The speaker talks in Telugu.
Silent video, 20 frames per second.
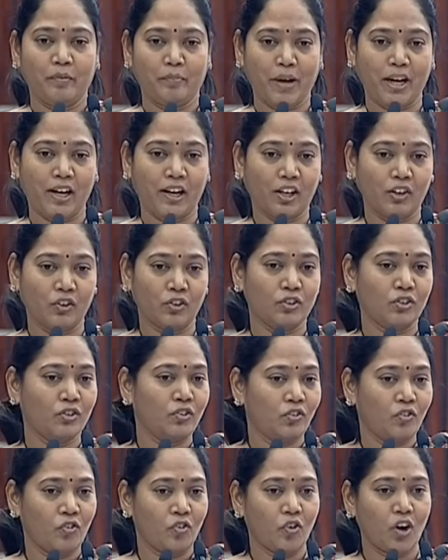మనకు
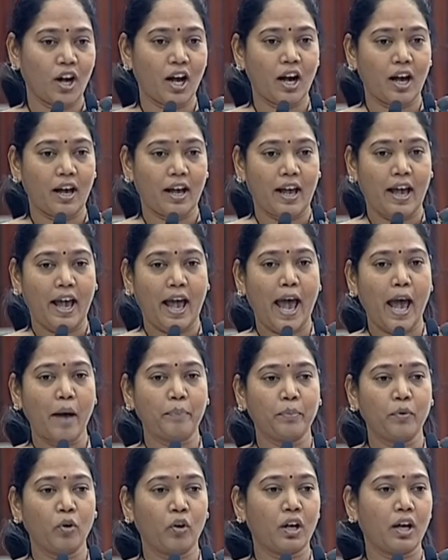ఒక
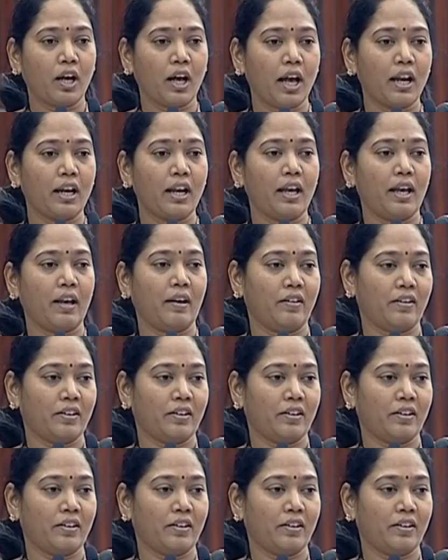యాప్ నొక్కగానే